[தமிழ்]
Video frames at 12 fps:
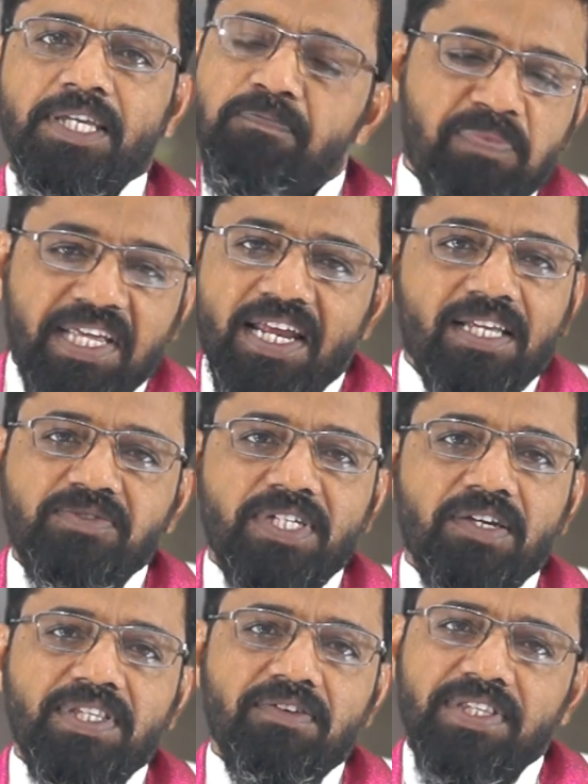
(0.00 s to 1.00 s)
இப்படியெல்லாம்
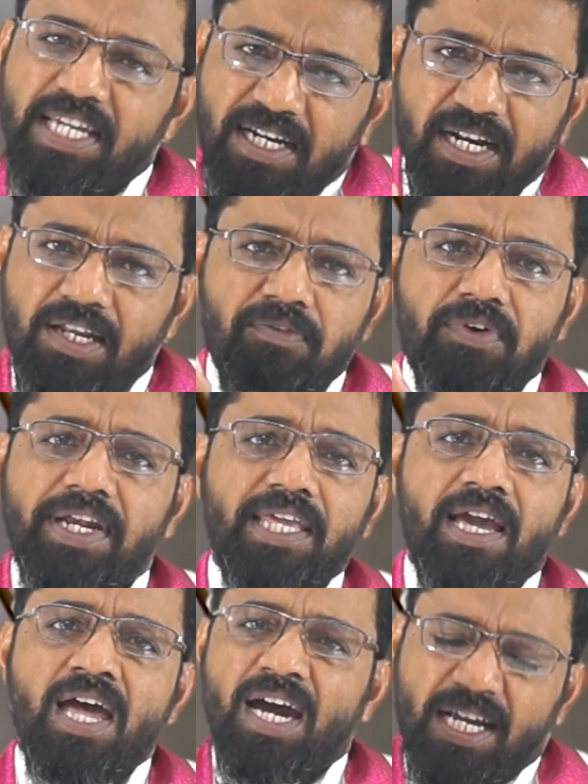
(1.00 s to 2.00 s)
செய்வது வந்து
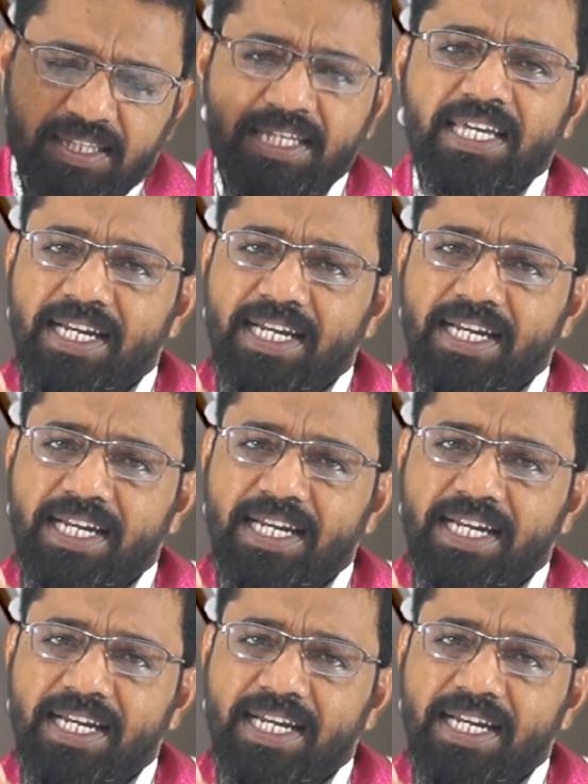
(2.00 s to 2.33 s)
கடவுளுடைய அந்த